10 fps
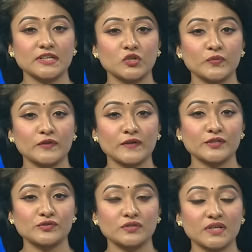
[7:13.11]
নিয়মিত
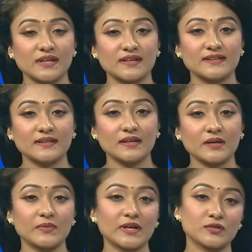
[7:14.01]
আয়োজন তালিকাতায়
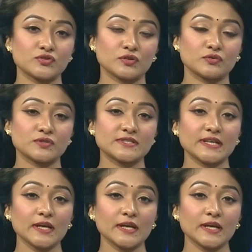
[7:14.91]
আমরা আলোচনা করছি